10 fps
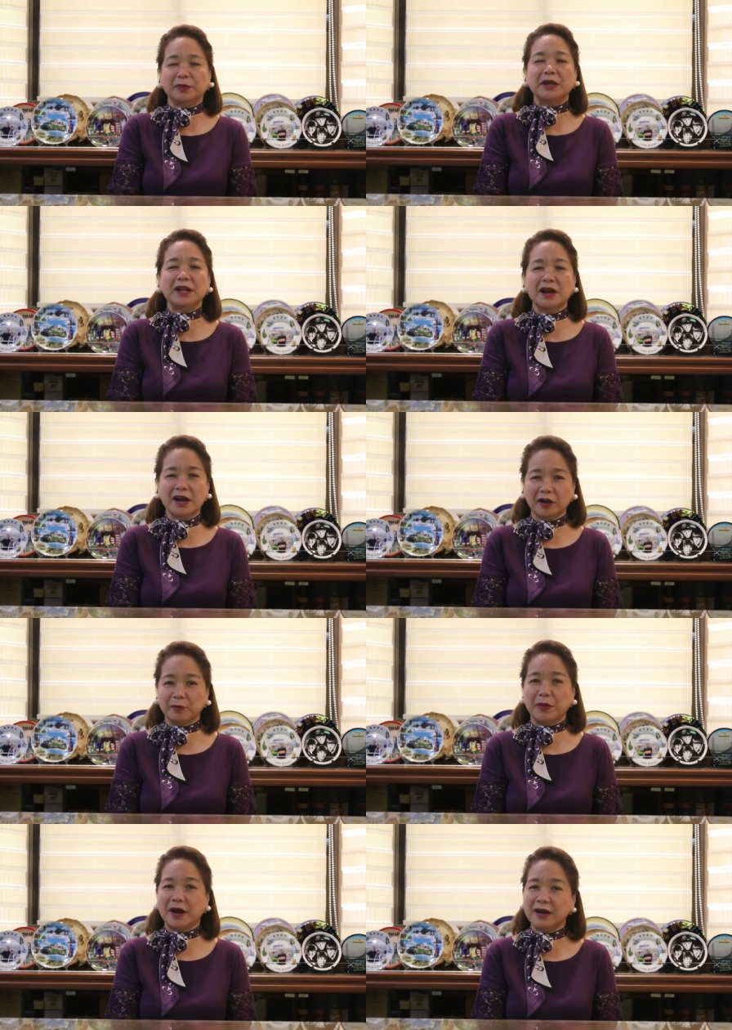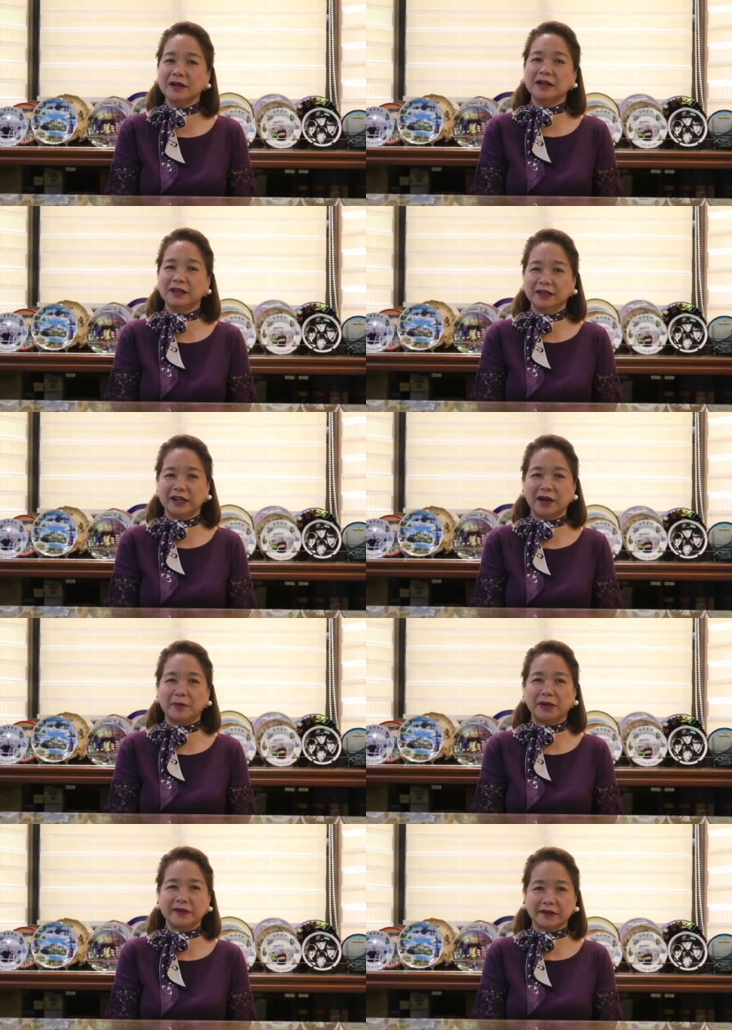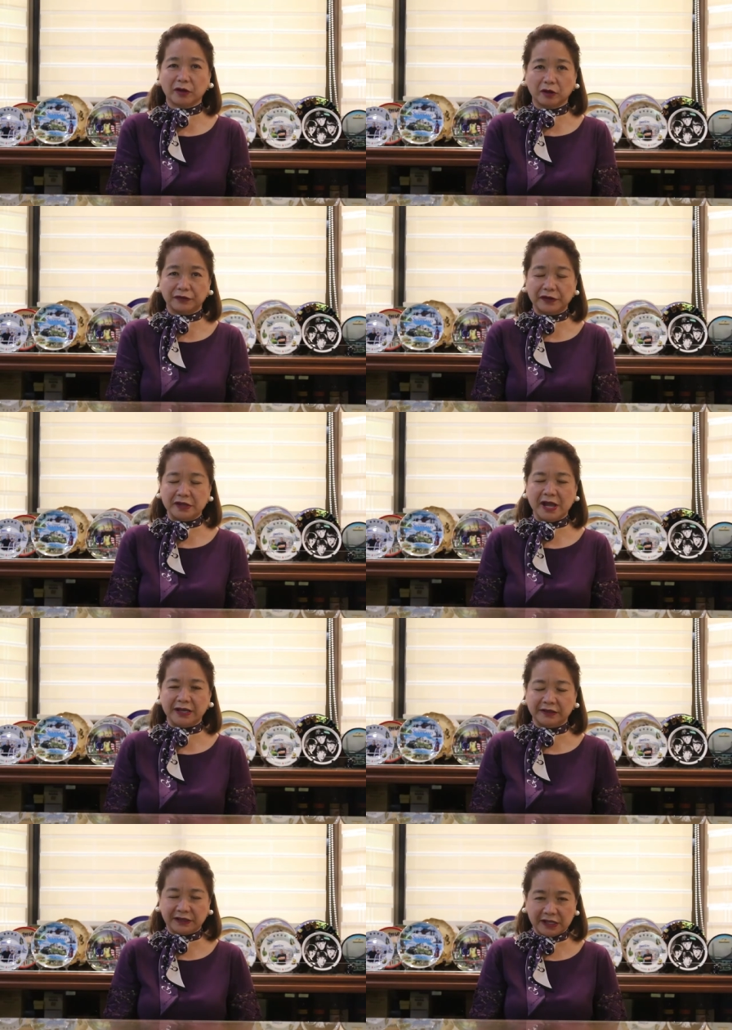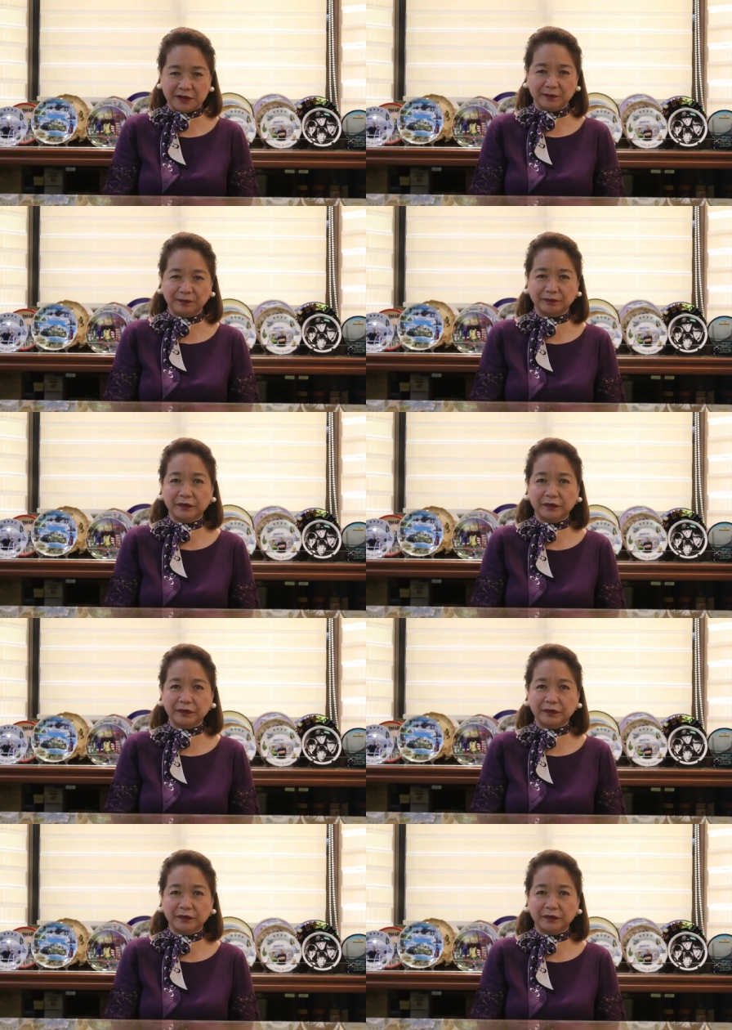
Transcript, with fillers: bilang hakbang laban sa COVID-19.